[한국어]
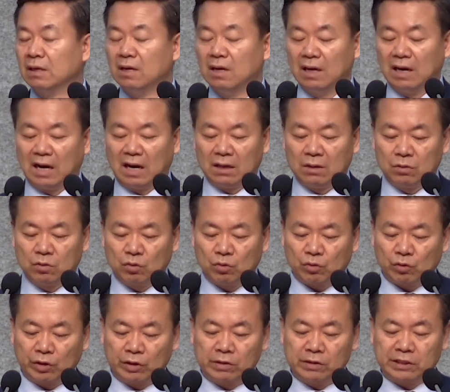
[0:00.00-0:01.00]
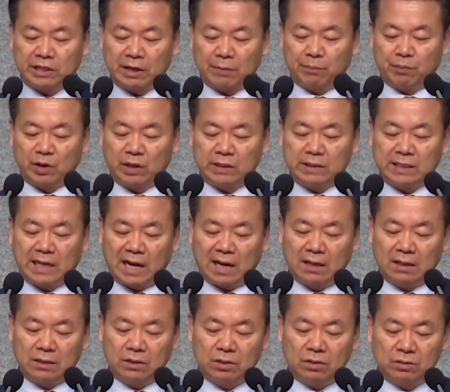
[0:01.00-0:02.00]
한국교회를 대표하는
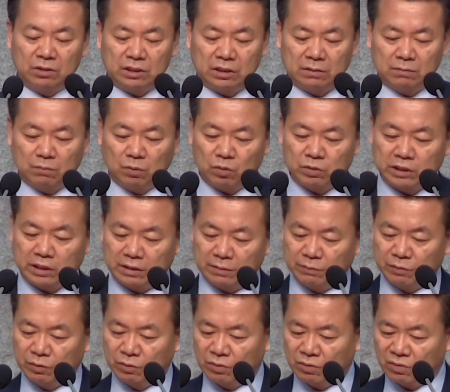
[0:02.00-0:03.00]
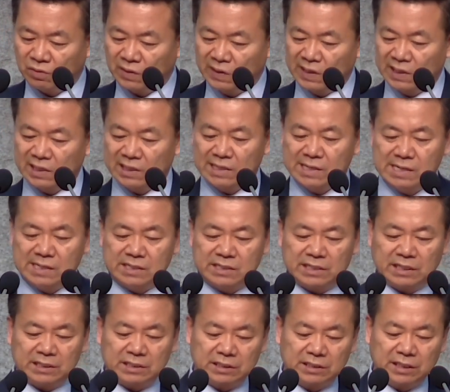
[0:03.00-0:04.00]
한경직 목사님도
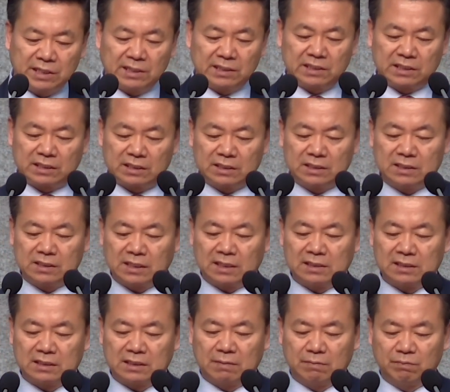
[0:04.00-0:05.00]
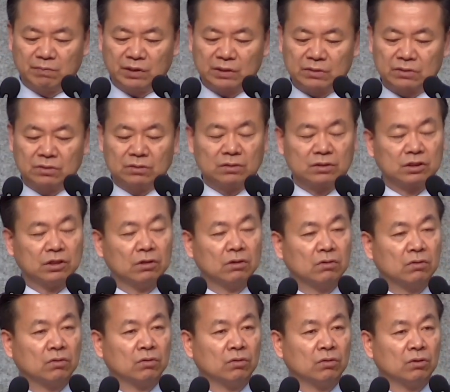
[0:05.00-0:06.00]
일제시대 신사참배에서
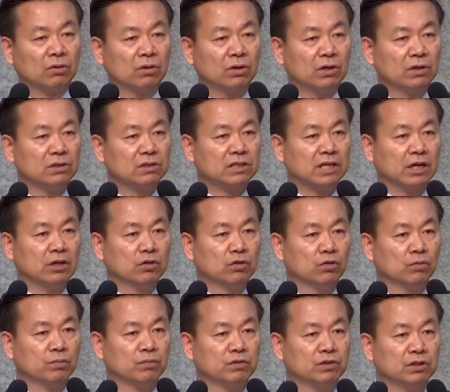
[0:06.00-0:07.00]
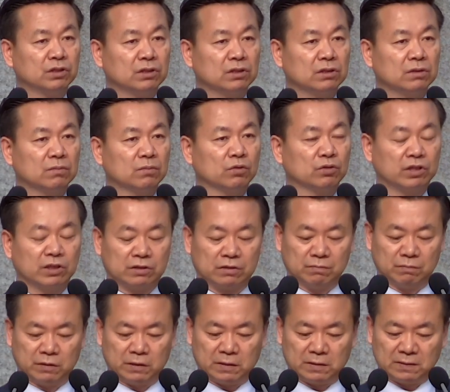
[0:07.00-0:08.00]
결코 자유롭지
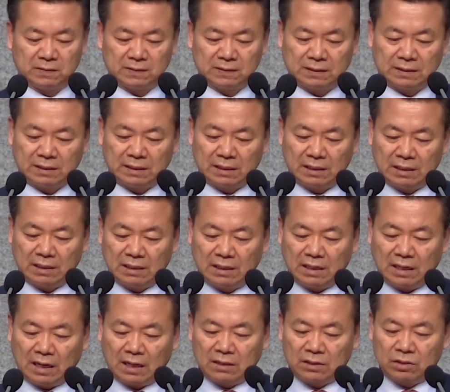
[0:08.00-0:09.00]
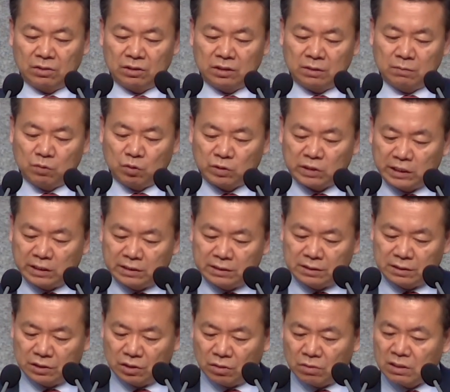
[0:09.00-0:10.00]
못했습니다. 한경직
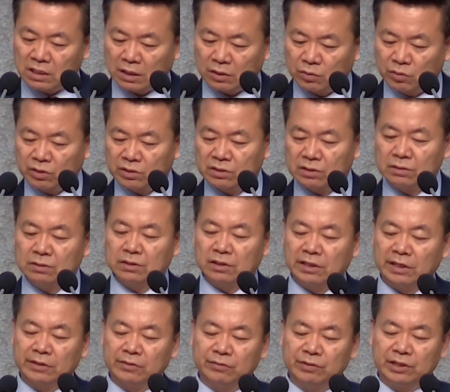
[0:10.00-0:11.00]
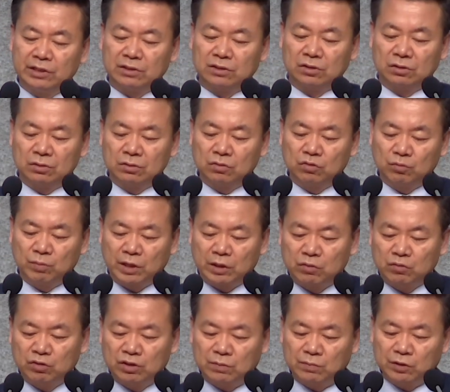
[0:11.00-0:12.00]
목사는 영락교에서 은퇴한 후에
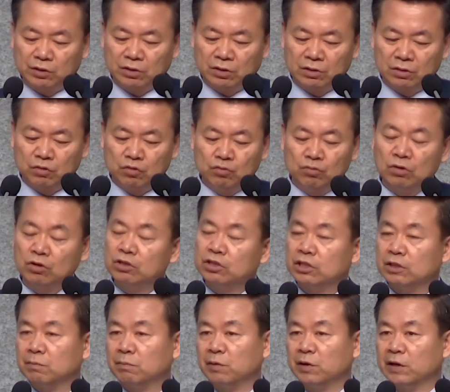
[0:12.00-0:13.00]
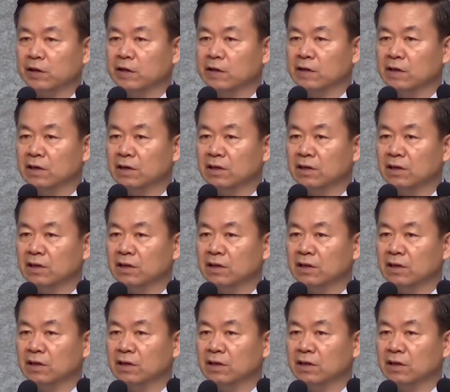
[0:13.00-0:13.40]
1992년 6월 18일